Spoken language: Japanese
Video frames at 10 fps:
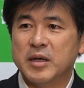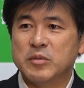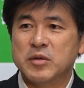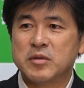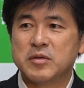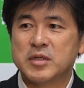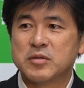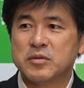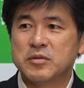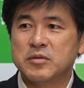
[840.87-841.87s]
無理くり
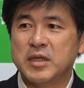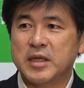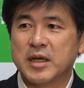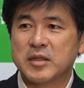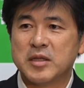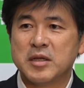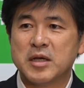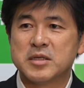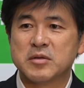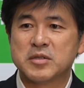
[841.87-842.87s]
そういうふうに勝手に
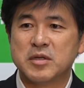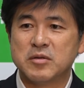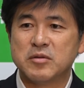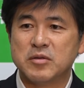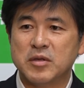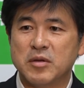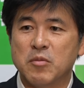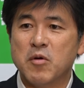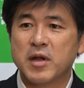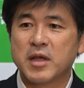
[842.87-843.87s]
解釈しているというふうに
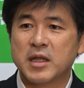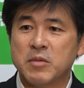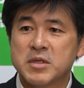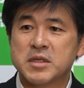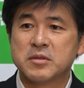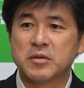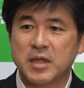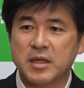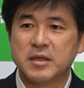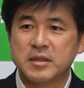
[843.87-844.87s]
思われかねませんの
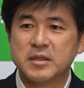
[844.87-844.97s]
で、